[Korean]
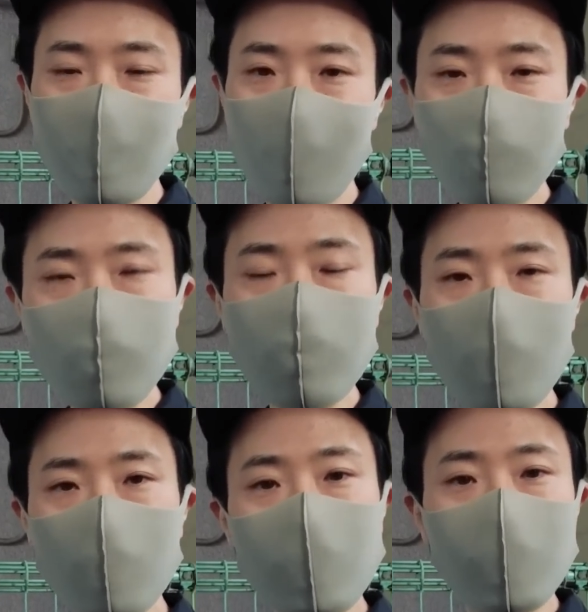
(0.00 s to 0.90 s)

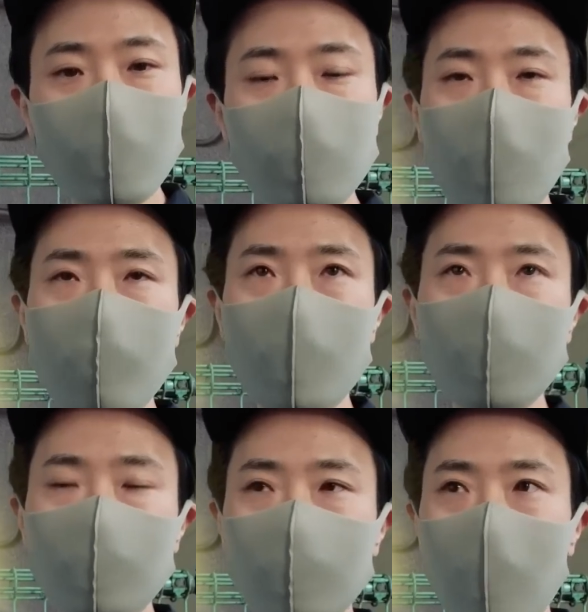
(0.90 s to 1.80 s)
한국말로 직역을
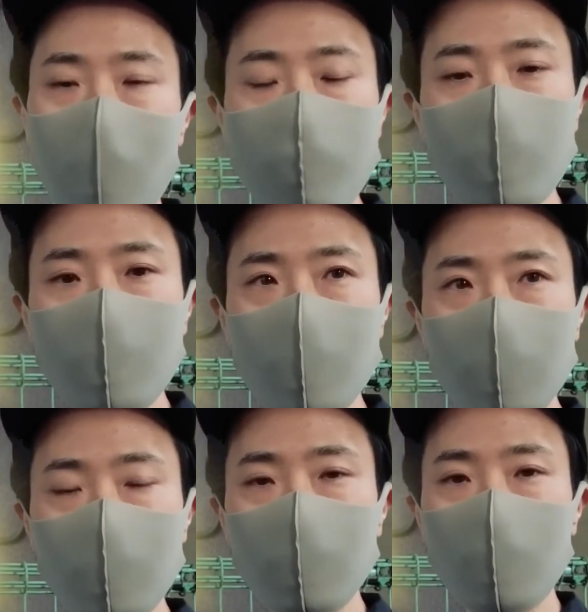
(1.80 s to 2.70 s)
하면은 라면의
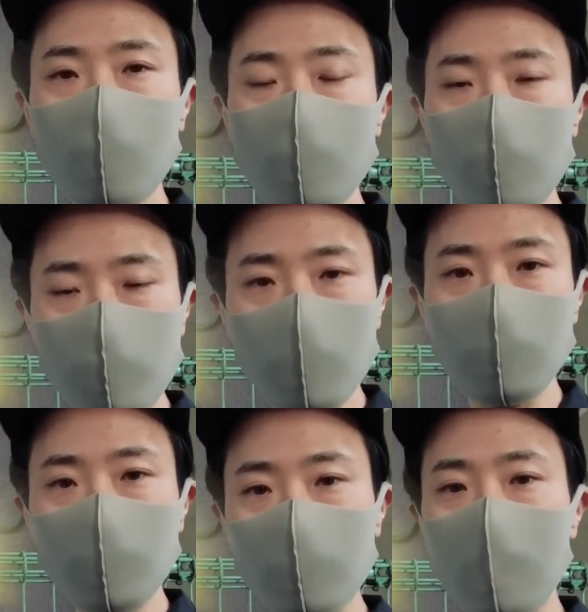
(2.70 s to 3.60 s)
신이라고
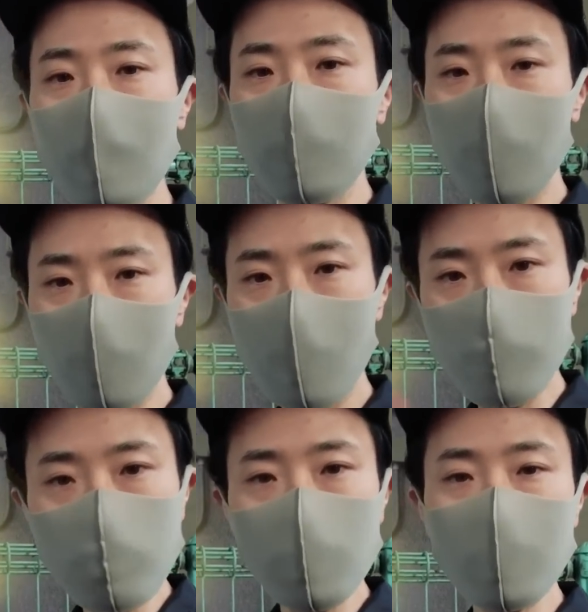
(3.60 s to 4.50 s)
치면은 딱
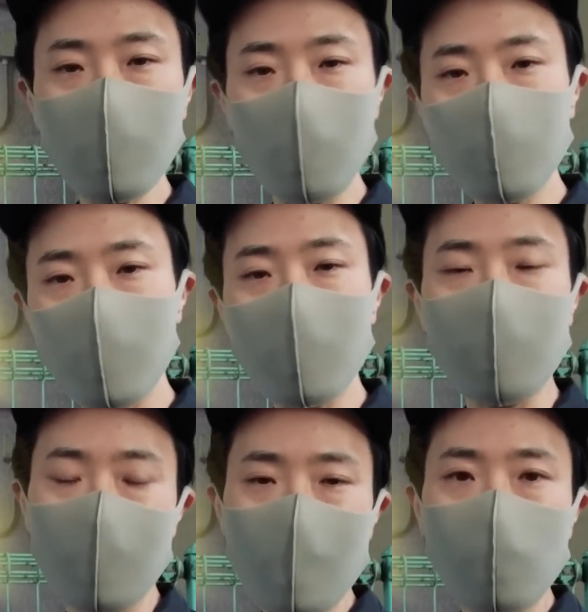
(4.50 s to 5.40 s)
한 분이
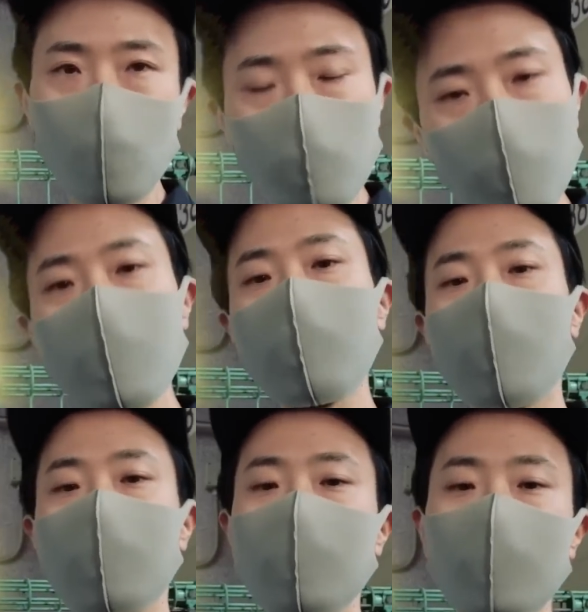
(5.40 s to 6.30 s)
나오세요. 그분이
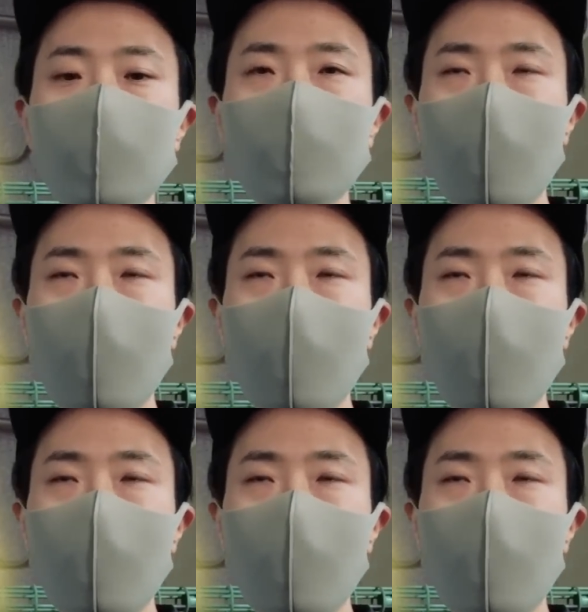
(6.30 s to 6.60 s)
만드신